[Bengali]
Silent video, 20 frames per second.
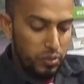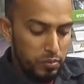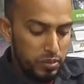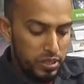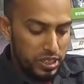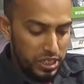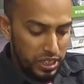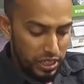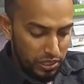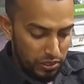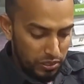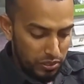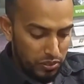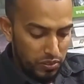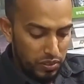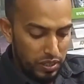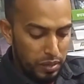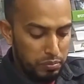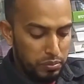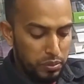করবেন
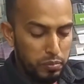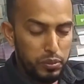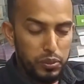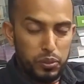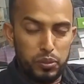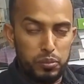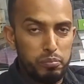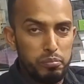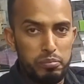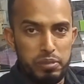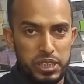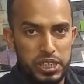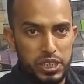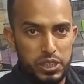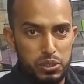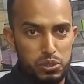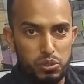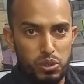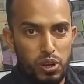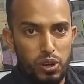সাধারণত ল্যাপটপের খুব বেশি
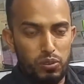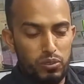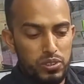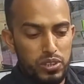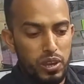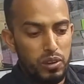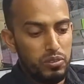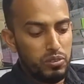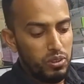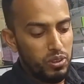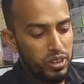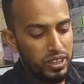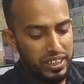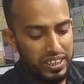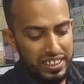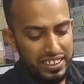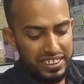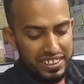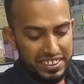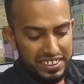জোরালো সাউন্ড হয়
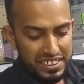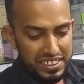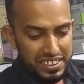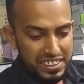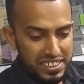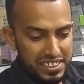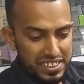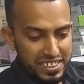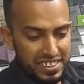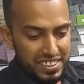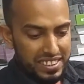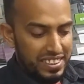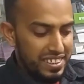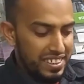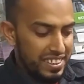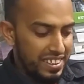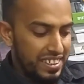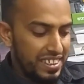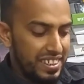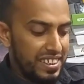না
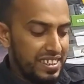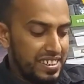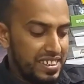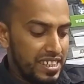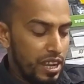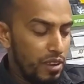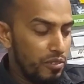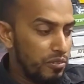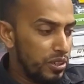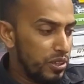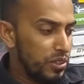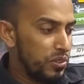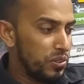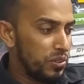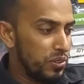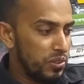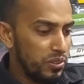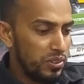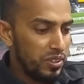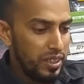এই সাউন্ডের
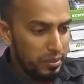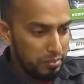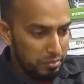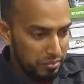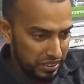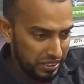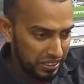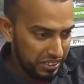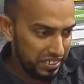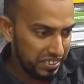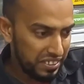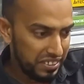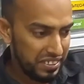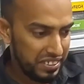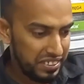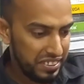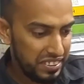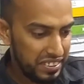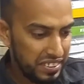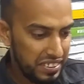জন্য আপনার
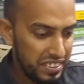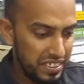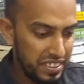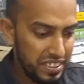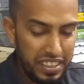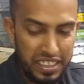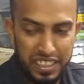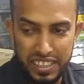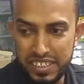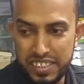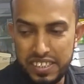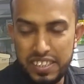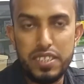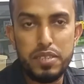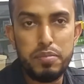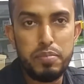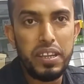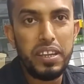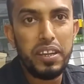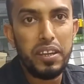এক্সট্রা
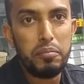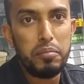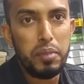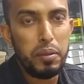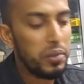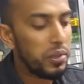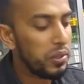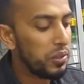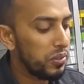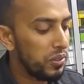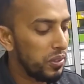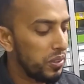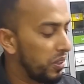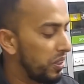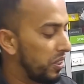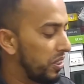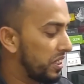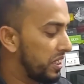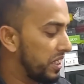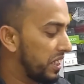স্পিকার ব্যবহার করতে
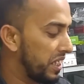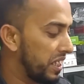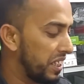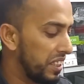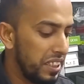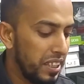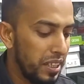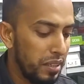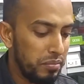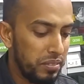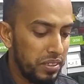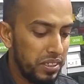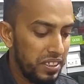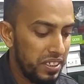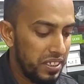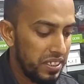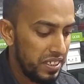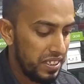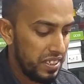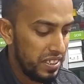হয় সেক্ষেত্রে আপনি
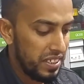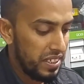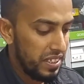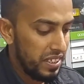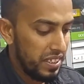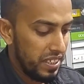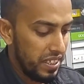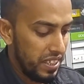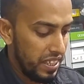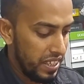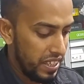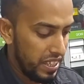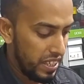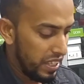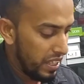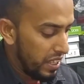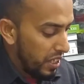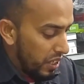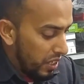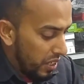
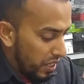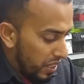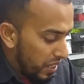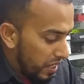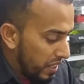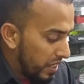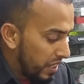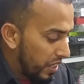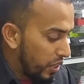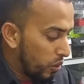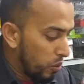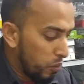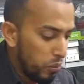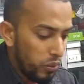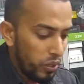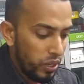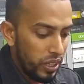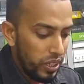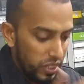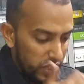এই এর
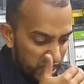উপরে